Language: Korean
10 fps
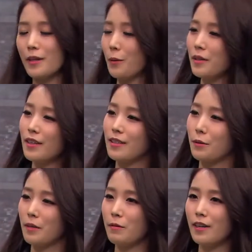경기에서
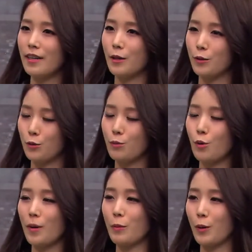키플레이어를 좀
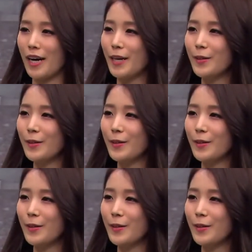꼽아볼까요?